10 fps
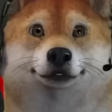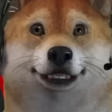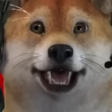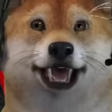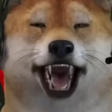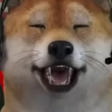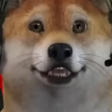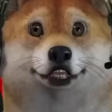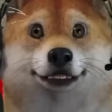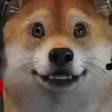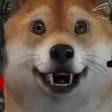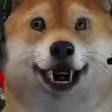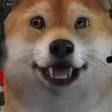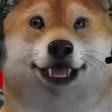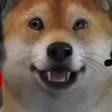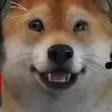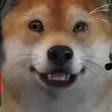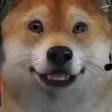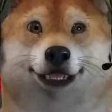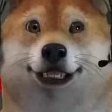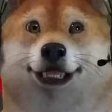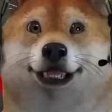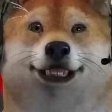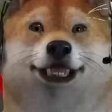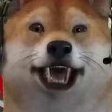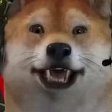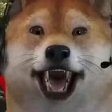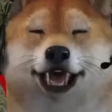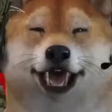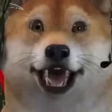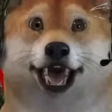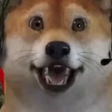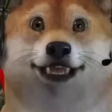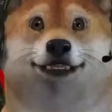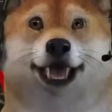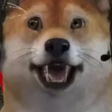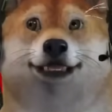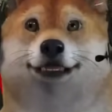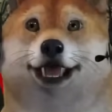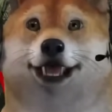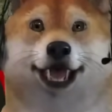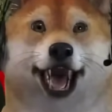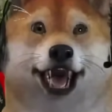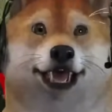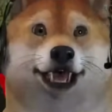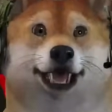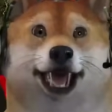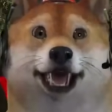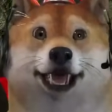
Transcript: Eh salah tekan obit, sorry sorry sorry. Sabar sabar ya bang ya, ini ada surat lagi nih kayaknya nih.